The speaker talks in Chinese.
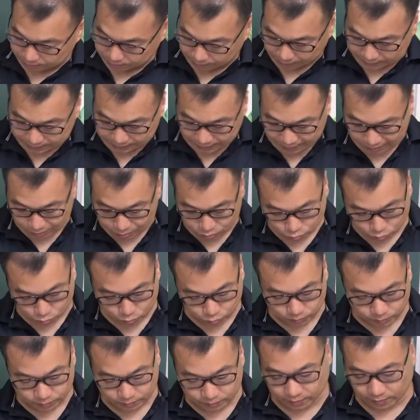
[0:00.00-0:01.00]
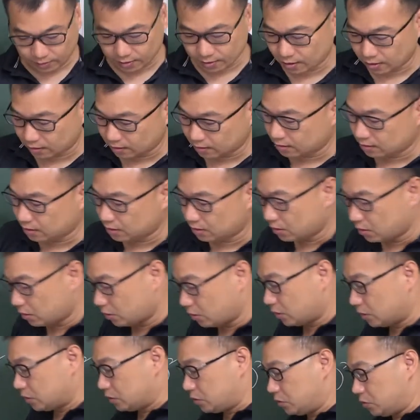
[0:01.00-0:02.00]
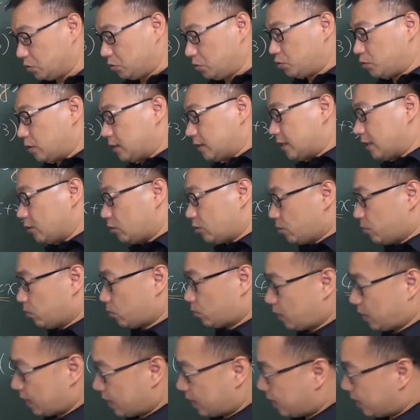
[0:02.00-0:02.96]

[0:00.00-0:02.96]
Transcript: 马上看猪啊，猪、哦、选项对不对